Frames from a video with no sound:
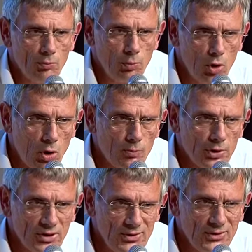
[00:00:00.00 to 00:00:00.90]
propre
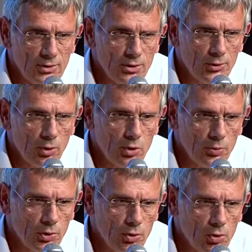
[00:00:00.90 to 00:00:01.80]
existence et leur
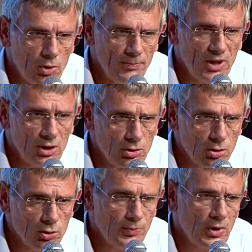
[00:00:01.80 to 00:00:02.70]
propre rôle. Et
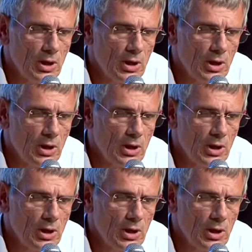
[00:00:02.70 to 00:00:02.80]
deux,